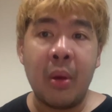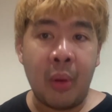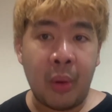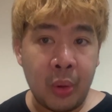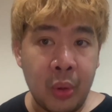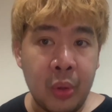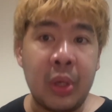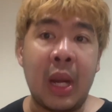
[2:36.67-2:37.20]

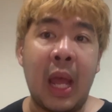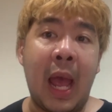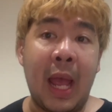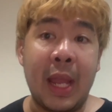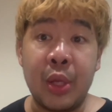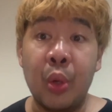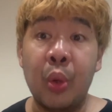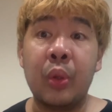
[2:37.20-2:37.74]
รุ่นอา
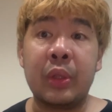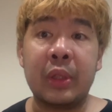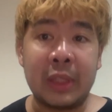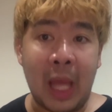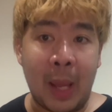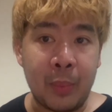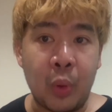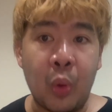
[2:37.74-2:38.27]
ยุ
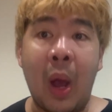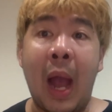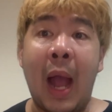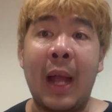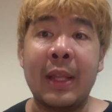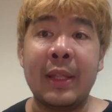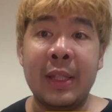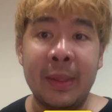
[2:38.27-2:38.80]
ต่ำกว่า
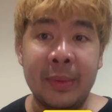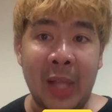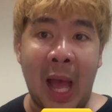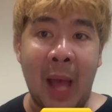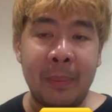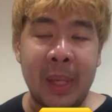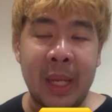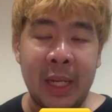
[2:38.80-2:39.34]

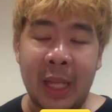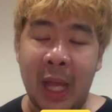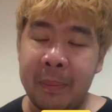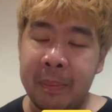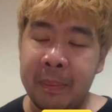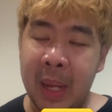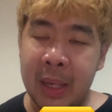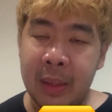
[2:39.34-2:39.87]
23ปีนะครับ
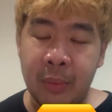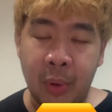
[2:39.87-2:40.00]
เป็น